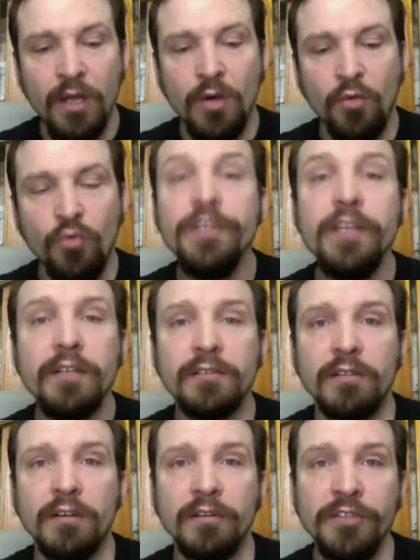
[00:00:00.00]
У
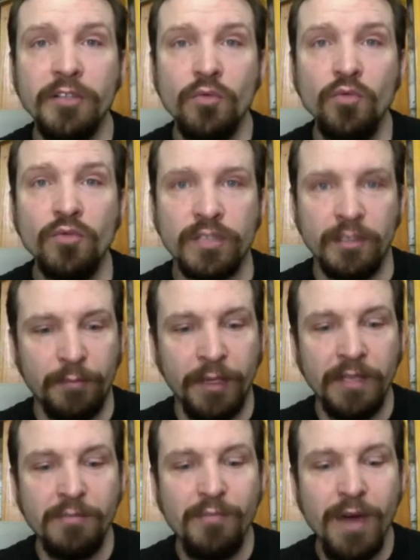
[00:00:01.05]
них э, в Якутске
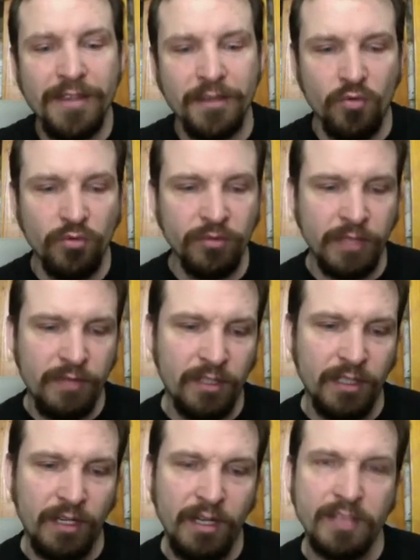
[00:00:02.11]
предбанник, он,
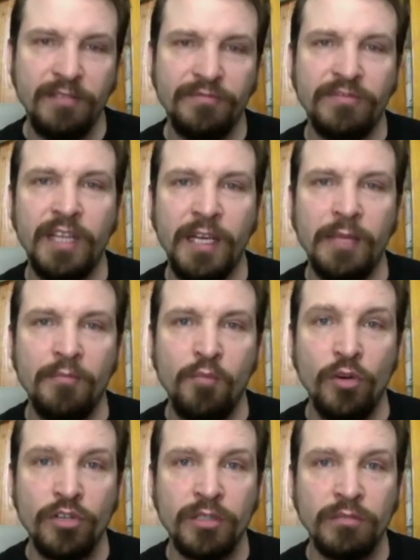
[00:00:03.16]
наверное, раза в три
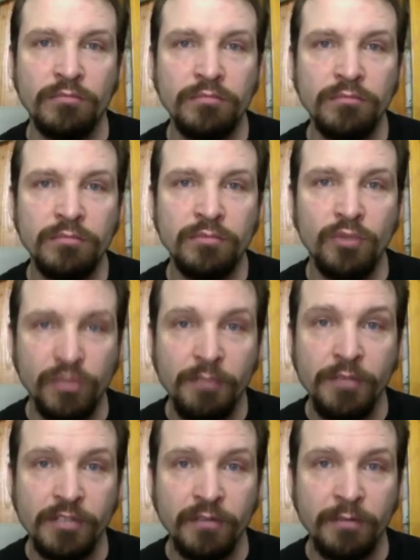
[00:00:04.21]
больше, то есть
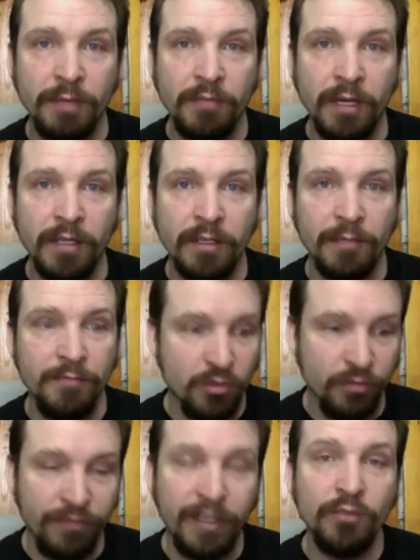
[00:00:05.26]
обычного предбанника,
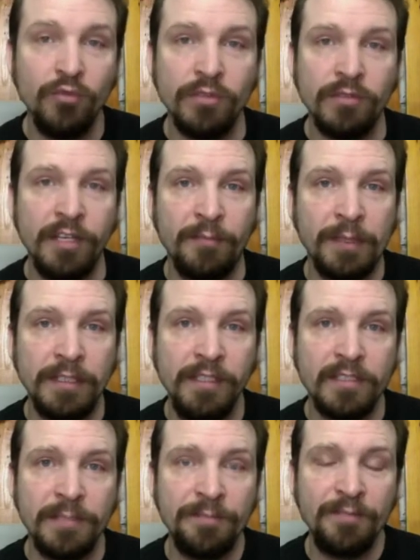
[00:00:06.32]
между входной двери в
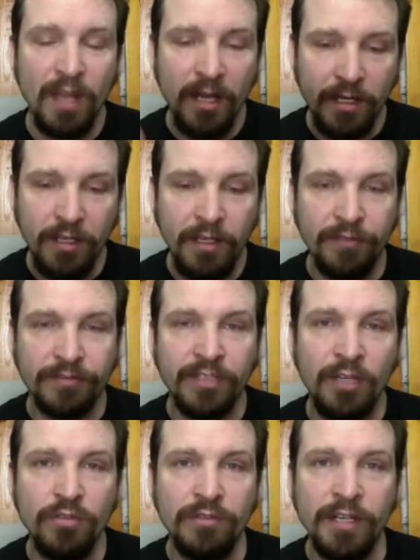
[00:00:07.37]
подъезд и
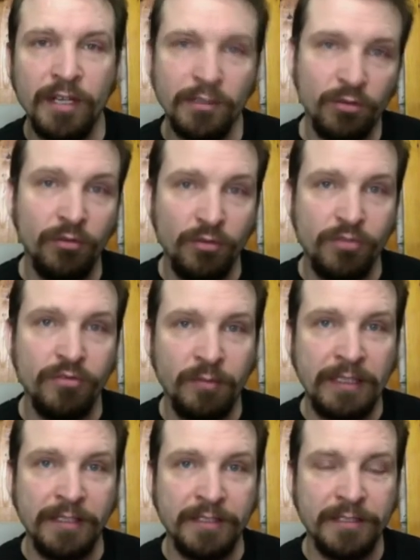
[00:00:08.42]
второй двери, которая тоже идет в
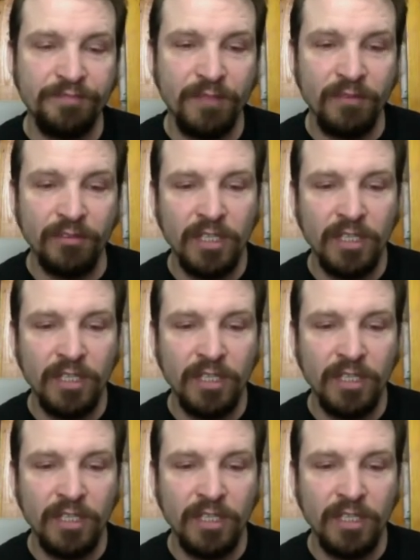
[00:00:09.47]
подъезд. Вот.